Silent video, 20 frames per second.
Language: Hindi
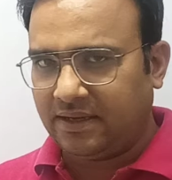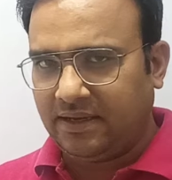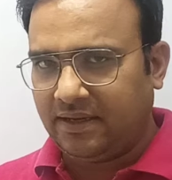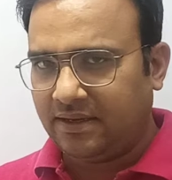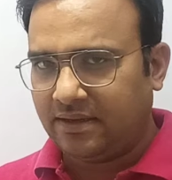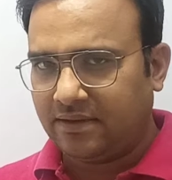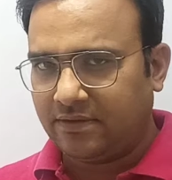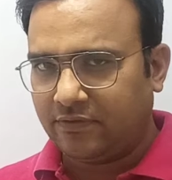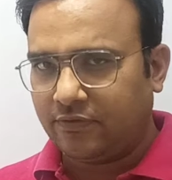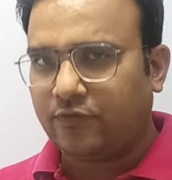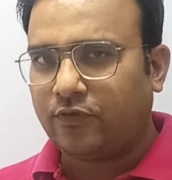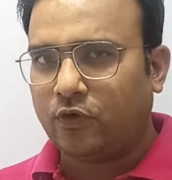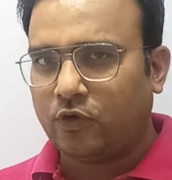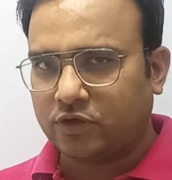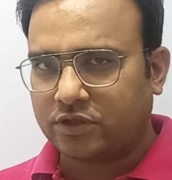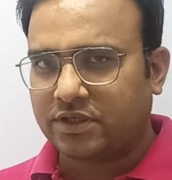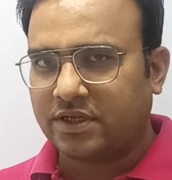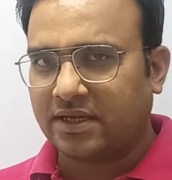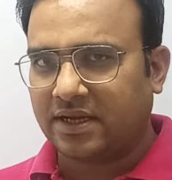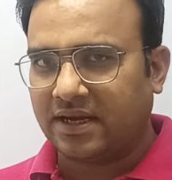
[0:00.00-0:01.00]
नहीं
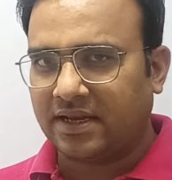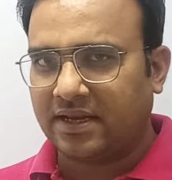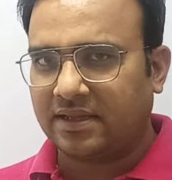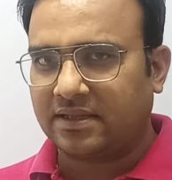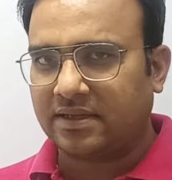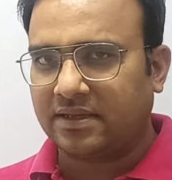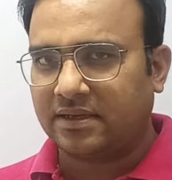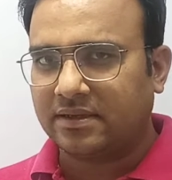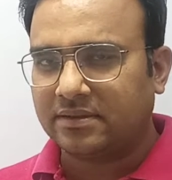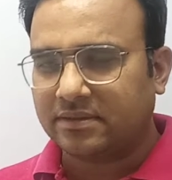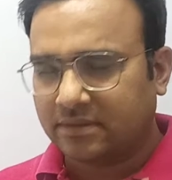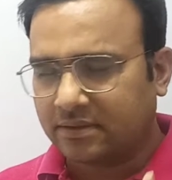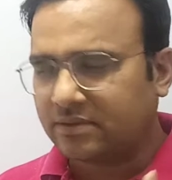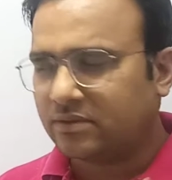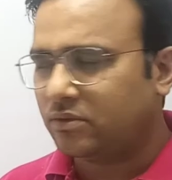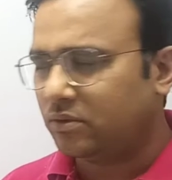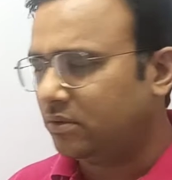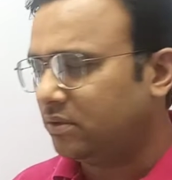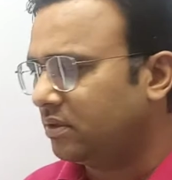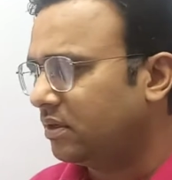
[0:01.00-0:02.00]
फोर्स निकाला था
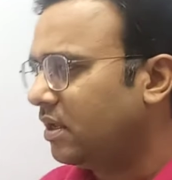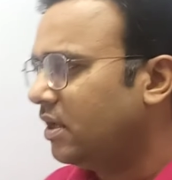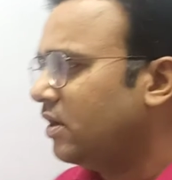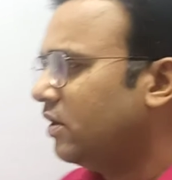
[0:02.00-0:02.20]
गुड